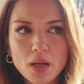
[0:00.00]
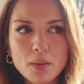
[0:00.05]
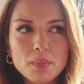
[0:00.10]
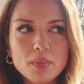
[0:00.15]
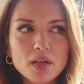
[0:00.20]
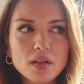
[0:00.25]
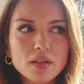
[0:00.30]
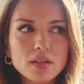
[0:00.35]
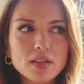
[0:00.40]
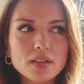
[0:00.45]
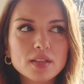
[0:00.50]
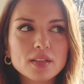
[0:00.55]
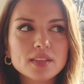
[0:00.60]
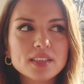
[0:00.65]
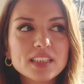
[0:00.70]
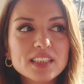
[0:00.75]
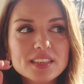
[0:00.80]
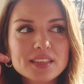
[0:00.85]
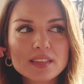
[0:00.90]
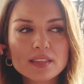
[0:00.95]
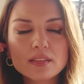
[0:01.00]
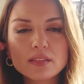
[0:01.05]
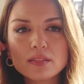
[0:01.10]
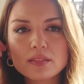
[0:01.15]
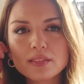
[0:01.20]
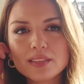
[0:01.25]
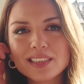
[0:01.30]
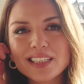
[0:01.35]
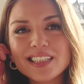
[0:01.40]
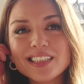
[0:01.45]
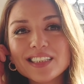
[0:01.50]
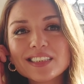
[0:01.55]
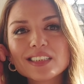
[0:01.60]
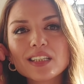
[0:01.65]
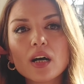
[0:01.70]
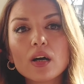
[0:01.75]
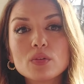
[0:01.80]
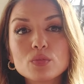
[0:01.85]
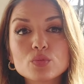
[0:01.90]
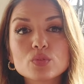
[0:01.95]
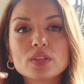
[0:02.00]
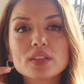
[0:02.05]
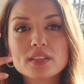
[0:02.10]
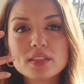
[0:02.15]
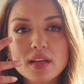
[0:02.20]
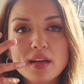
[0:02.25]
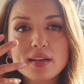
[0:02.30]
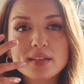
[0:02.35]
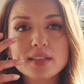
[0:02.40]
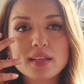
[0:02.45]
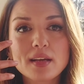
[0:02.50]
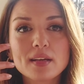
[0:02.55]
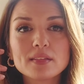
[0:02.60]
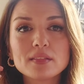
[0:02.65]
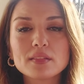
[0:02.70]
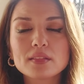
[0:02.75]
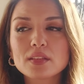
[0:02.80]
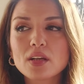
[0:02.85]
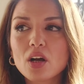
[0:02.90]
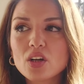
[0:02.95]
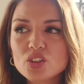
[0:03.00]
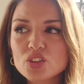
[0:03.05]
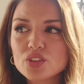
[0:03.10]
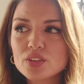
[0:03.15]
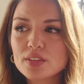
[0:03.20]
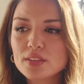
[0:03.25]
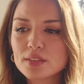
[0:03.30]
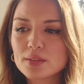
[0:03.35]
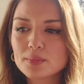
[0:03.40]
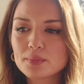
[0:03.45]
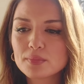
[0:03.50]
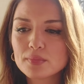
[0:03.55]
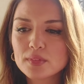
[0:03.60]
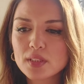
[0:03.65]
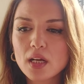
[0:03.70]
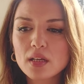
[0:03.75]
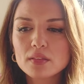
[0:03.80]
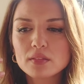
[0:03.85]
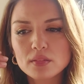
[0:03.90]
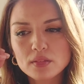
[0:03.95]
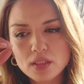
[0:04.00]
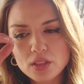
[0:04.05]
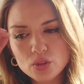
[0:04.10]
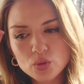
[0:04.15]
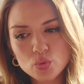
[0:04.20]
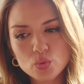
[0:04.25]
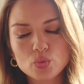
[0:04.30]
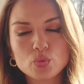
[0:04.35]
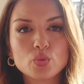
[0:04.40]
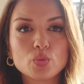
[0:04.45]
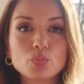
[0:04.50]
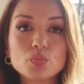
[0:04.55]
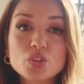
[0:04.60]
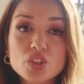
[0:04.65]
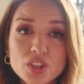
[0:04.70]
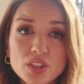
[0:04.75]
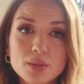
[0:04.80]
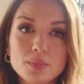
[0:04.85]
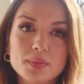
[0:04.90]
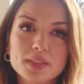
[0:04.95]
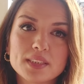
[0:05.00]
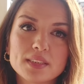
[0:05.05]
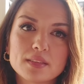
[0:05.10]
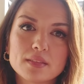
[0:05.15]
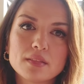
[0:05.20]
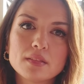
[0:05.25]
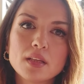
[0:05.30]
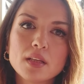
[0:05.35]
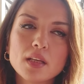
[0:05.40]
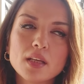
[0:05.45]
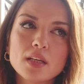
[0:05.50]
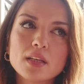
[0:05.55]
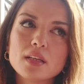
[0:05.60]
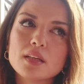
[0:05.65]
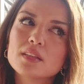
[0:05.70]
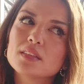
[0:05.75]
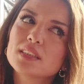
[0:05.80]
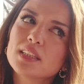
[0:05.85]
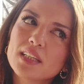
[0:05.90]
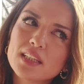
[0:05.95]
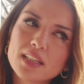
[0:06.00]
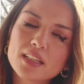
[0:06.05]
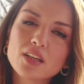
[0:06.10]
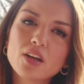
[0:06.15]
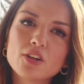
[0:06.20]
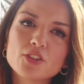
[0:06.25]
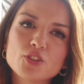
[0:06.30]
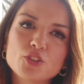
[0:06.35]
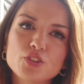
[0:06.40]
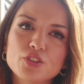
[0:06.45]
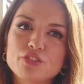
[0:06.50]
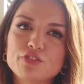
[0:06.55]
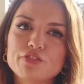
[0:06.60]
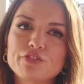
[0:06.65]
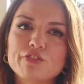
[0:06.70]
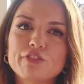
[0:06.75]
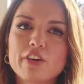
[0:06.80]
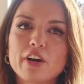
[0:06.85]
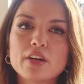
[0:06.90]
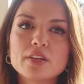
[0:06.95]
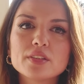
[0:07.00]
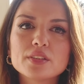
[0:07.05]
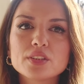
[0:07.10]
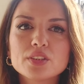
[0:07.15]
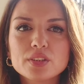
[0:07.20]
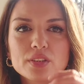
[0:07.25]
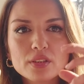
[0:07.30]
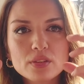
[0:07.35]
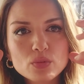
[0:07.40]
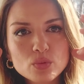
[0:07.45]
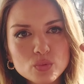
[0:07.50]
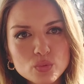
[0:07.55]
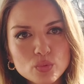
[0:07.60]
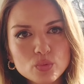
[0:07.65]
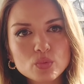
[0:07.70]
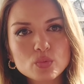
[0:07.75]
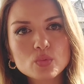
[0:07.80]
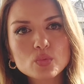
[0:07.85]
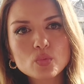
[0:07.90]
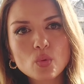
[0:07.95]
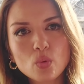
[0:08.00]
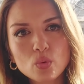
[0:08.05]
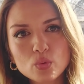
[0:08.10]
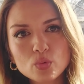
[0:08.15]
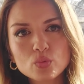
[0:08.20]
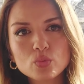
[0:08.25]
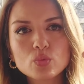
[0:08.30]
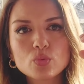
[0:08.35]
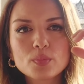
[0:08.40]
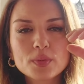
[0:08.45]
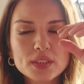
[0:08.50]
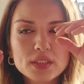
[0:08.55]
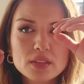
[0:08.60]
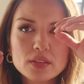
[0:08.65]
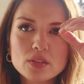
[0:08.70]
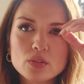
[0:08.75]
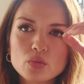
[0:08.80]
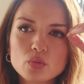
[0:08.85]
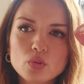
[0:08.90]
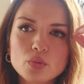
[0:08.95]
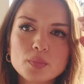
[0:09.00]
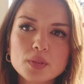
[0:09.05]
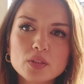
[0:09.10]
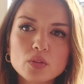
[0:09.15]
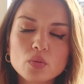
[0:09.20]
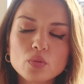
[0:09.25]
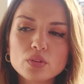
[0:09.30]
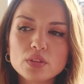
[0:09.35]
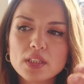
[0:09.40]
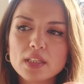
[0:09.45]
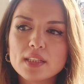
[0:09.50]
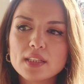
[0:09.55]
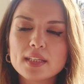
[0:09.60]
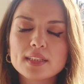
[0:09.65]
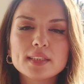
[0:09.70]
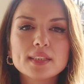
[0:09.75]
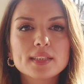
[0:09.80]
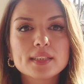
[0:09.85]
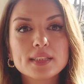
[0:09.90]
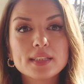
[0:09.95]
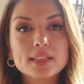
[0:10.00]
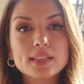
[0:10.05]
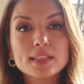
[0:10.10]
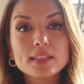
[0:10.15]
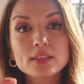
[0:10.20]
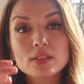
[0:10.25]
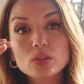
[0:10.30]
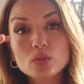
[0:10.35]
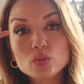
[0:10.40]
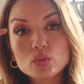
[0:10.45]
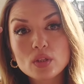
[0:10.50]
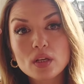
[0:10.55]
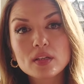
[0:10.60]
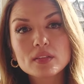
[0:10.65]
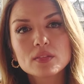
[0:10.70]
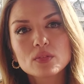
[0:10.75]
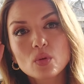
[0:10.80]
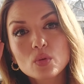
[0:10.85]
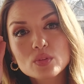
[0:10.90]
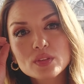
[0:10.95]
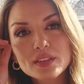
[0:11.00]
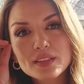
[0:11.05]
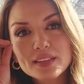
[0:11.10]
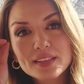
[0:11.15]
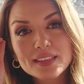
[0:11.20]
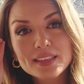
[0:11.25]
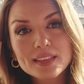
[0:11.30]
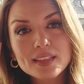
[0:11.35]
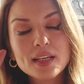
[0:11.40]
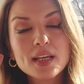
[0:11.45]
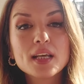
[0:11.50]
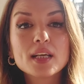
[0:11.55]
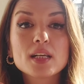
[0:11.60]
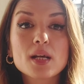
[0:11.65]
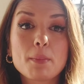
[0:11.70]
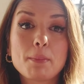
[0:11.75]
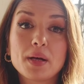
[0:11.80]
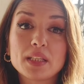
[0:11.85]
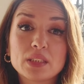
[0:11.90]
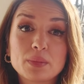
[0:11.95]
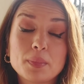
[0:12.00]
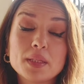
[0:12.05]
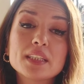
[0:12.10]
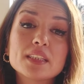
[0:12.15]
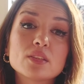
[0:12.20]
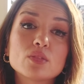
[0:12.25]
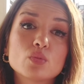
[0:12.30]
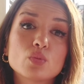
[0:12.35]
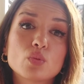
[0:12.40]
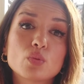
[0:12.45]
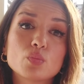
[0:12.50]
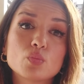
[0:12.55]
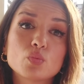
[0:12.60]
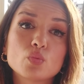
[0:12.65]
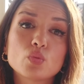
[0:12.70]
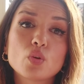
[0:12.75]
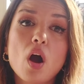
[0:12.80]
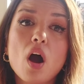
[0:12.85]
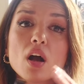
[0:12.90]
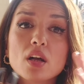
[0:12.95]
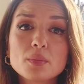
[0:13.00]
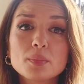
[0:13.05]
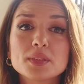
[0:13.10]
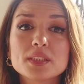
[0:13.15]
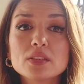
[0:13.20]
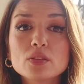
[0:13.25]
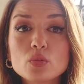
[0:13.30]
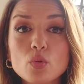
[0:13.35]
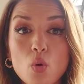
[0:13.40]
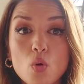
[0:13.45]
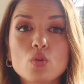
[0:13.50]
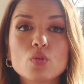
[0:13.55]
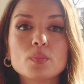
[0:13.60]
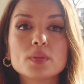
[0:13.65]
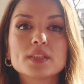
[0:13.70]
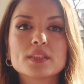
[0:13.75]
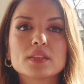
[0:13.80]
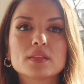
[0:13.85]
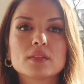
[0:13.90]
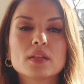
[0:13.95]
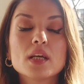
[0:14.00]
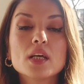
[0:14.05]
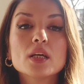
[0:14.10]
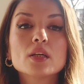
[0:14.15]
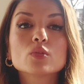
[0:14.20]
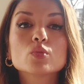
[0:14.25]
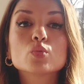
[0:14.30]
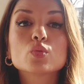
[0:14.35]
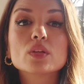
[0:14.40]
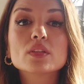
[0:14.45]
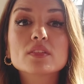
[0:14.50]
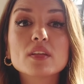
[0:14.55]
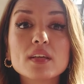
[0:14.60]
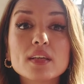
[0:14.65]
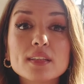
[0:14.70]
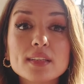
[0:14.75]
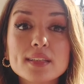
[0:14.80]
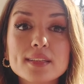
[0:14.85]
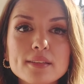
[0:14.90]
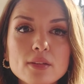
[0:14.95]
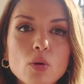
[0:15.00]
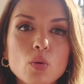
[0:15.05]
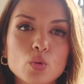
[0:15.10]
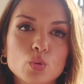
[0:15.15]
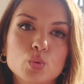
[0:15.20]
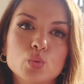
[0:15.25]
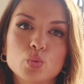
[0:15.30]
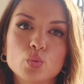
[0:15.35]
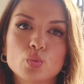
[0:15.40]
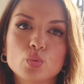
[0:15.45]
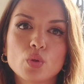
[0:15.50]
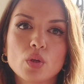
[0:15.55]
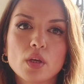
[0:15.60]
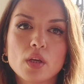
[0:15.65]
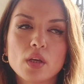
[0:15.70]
Ama e, yazın denize havuza girerken kaşlarımdan kaş ürünüm çıkmasın. E, seyrek kaşlarım var. İşte düzgün dolgun durmasını istiyorum ya da o seyreklikleri ya da küsen noktaları kapatmak istiyorum duygu. Akmasın, kokmasın. Suya dayanıklı olsun.